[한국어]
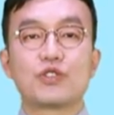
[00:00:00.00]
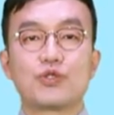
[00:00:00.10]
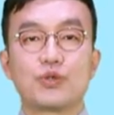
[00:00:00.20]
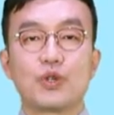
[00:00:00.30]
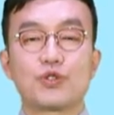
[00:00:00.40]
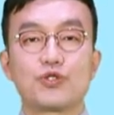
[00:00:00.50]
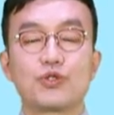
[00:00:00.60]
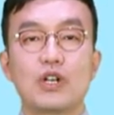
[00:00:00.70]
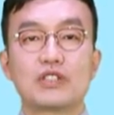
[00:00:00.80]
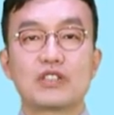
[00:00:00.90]
중요
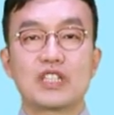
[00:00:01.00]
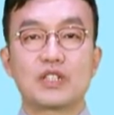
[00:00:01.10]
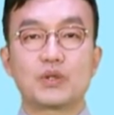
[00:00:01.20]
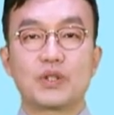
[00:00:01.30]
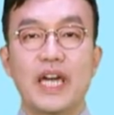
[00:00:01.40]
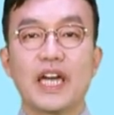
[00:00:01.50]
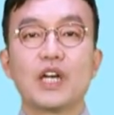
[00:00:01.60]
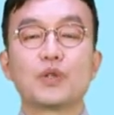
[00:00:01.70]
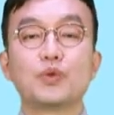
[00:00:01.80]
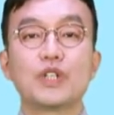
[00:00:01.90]
수거 정리를 통해
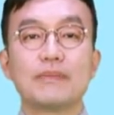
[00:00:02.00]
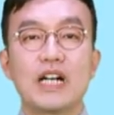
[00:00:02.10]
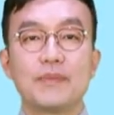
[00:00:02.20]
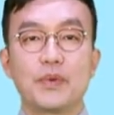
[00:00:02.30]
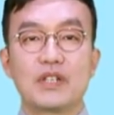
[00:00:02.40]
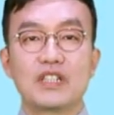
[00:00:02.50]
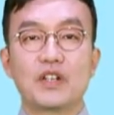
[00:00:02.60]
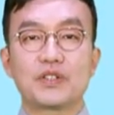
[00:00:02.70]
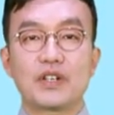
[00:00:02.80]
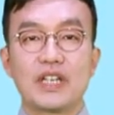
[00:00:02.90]
우리말 표현을
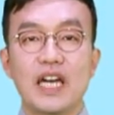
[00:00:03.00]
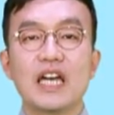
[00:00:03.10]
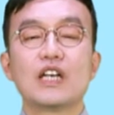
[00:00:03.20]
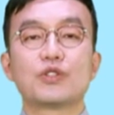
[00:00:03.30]
어떻게